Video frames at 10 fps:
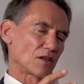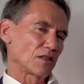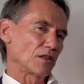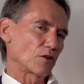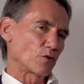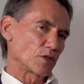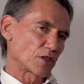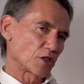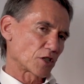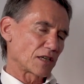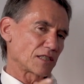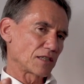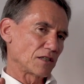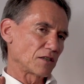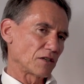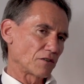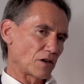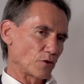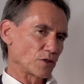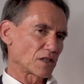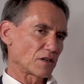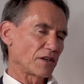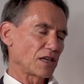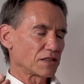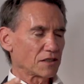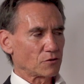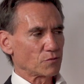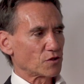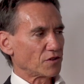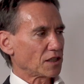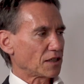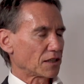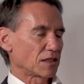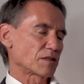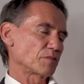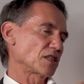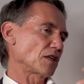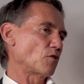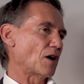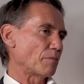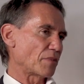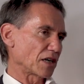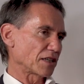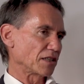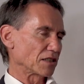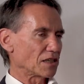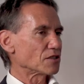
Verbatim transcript: Je größer der Stress in der äußeren Welt, umso wichtiger, dass man sich auch abagiert.